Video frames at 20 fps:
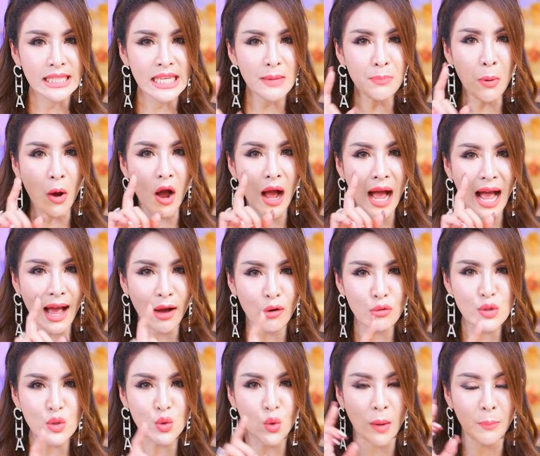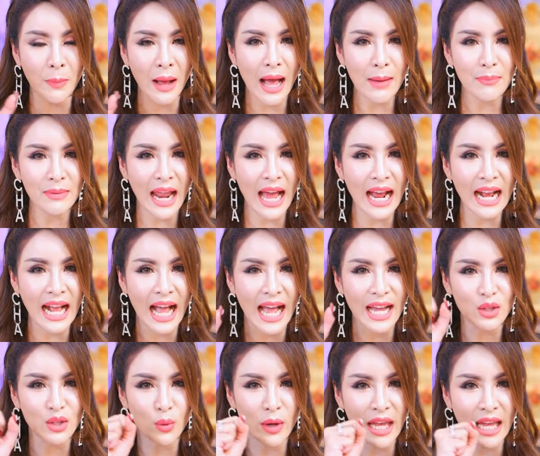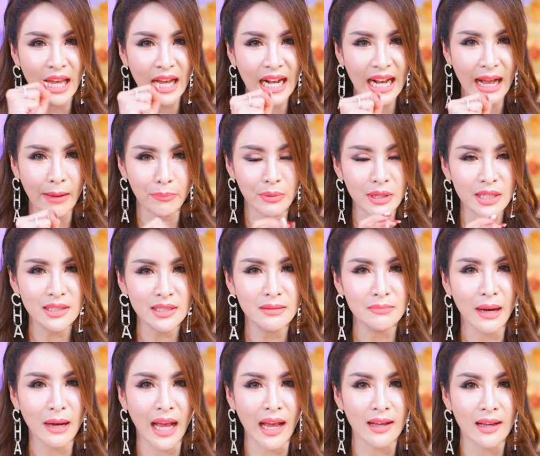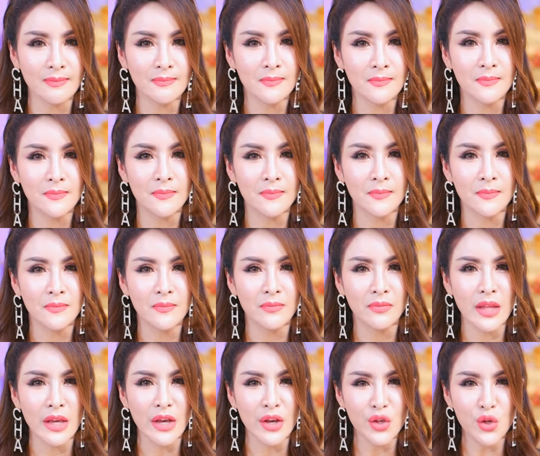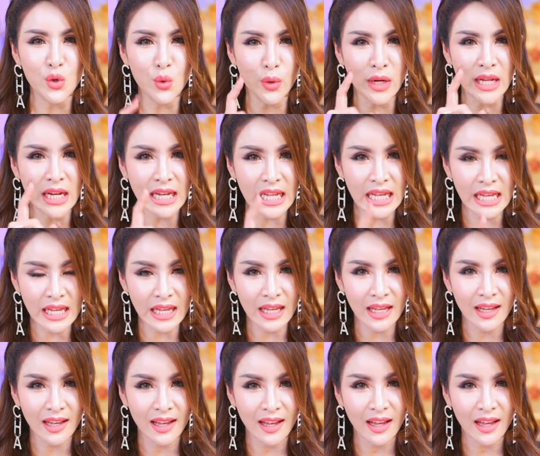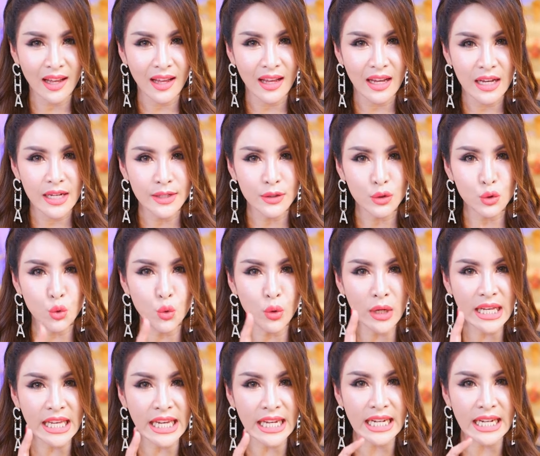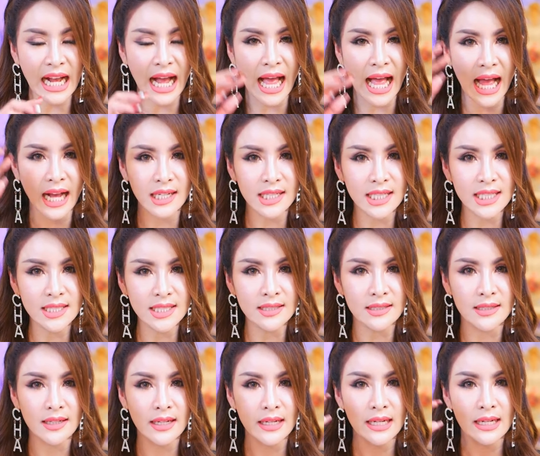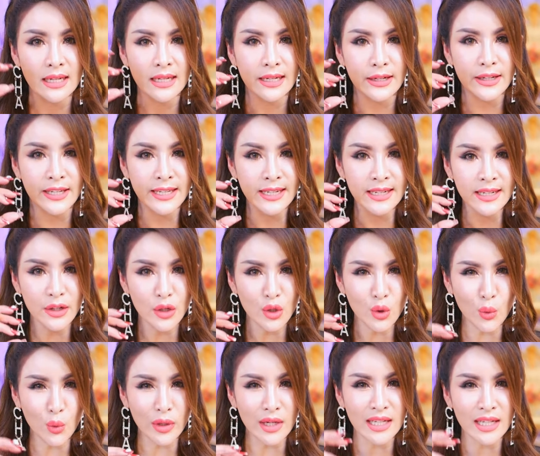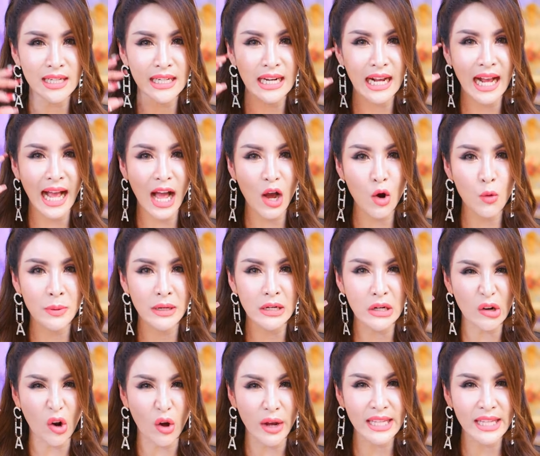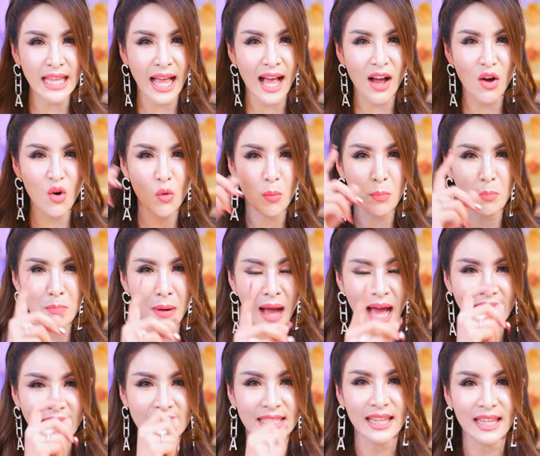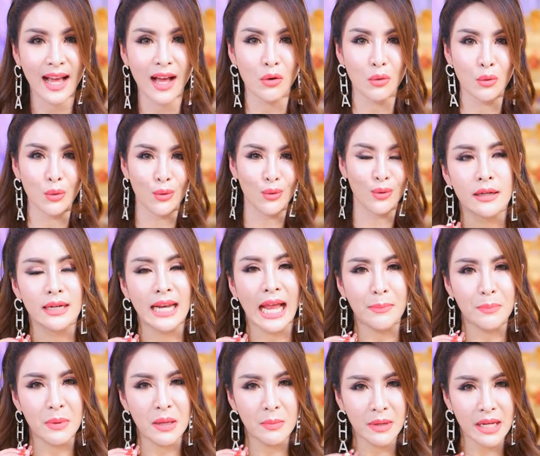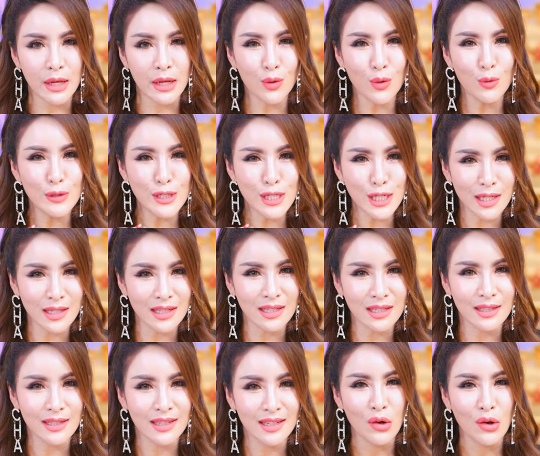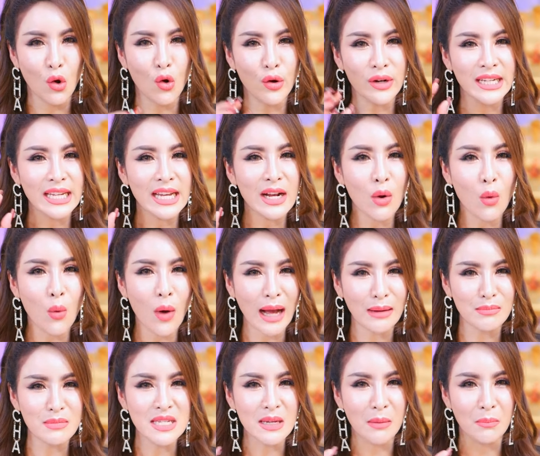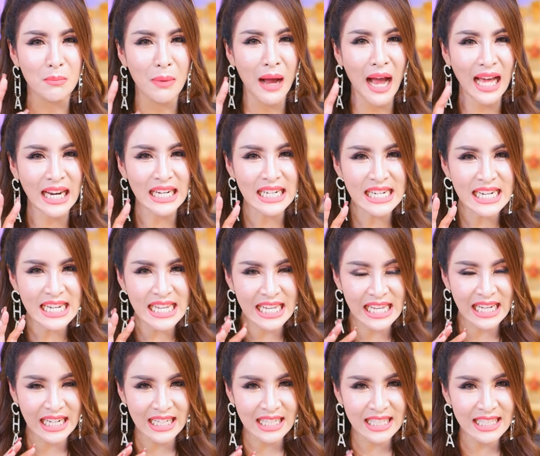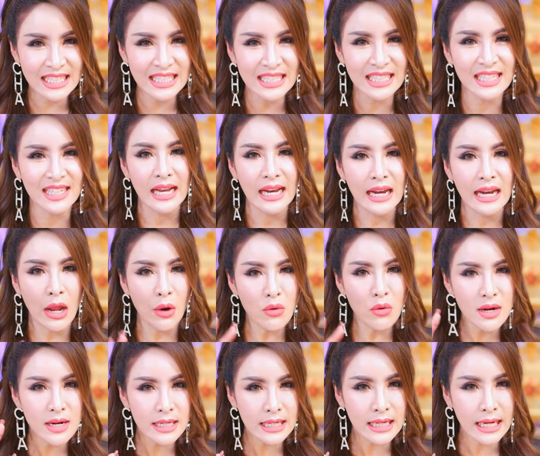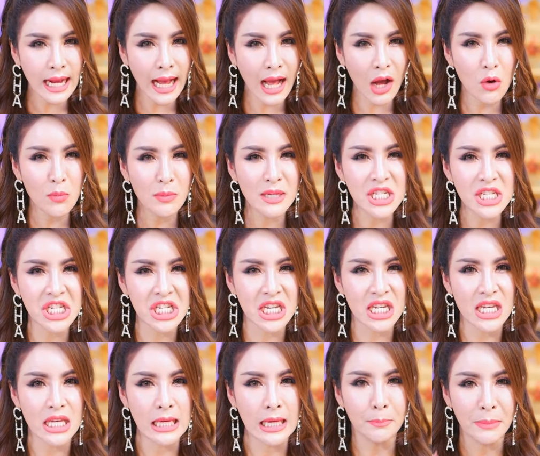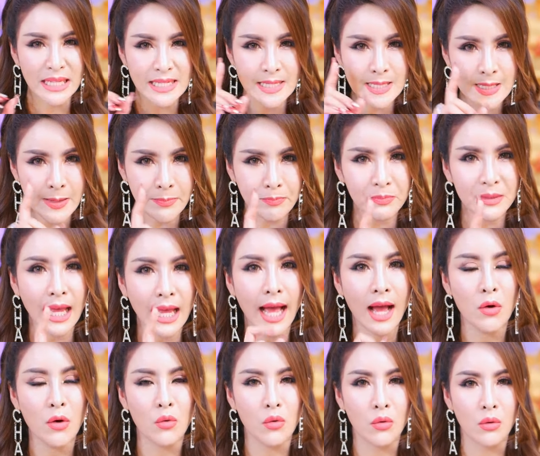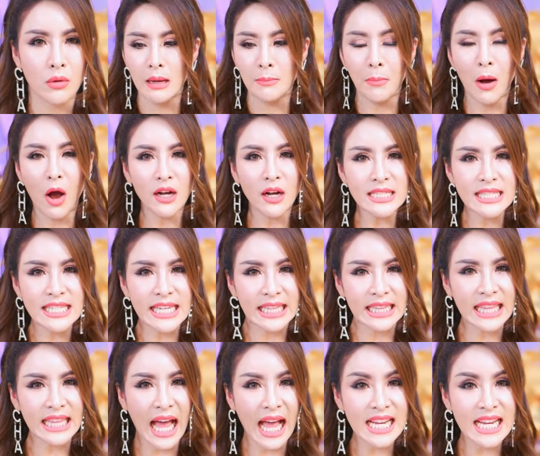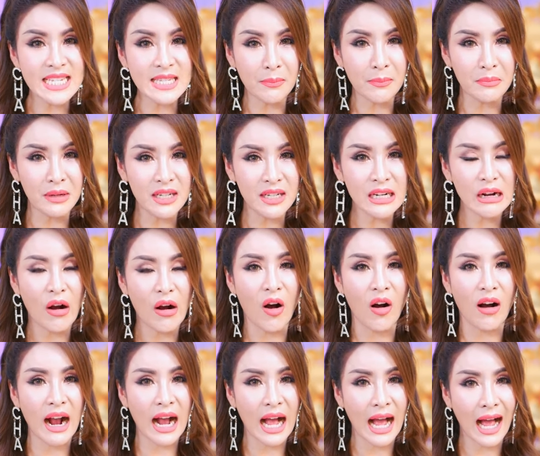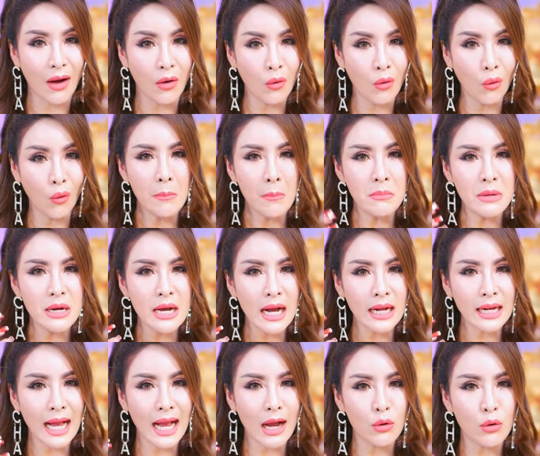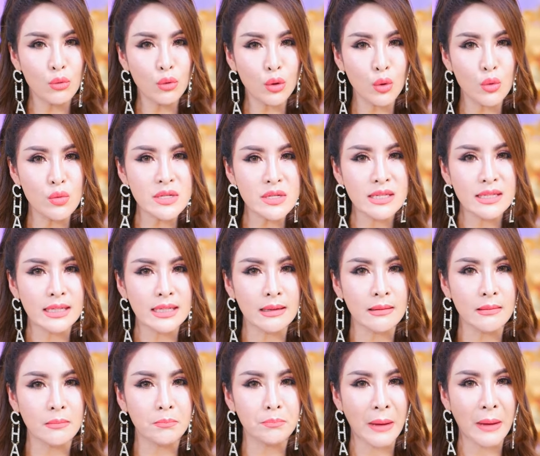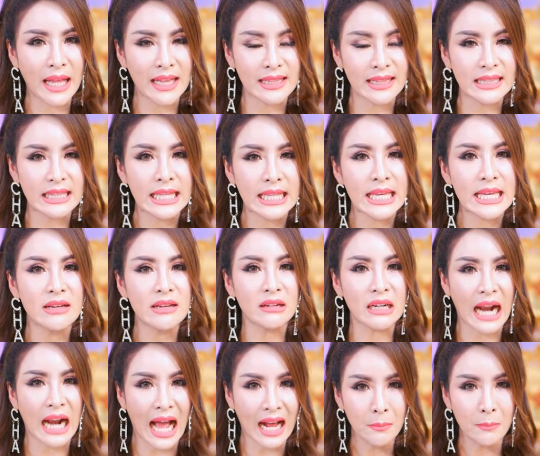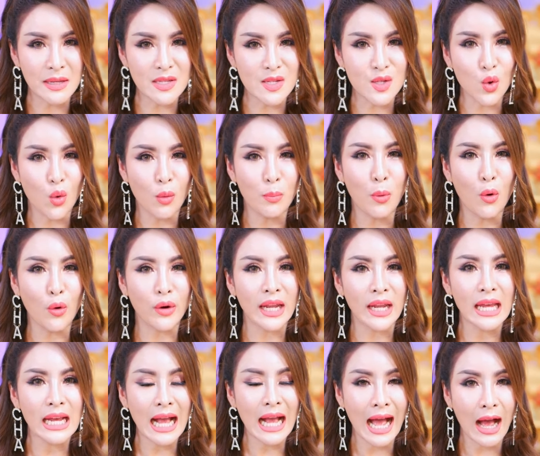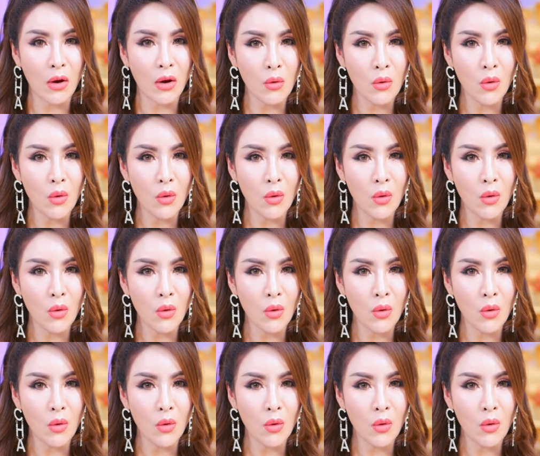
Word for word: ที่พอเอาสุขภาพร่างกายตัวเองกลับคืนมาอยู่ดีๆธุรกิจขาขึ้น ดึงดูดเงินเข้าเป็นร้อยเท่าพันเท่าหลายปีมานี้ครูเจอคนที่ความสัมพันธ์ดีขึ้น แล้วเงินเข้าบัญชีเป็น 10 เท่า เพราะจิตใต้สำนึกของเขา เมื่อเขารู้สึกเป็นที่รักมันส่งผลให้เขา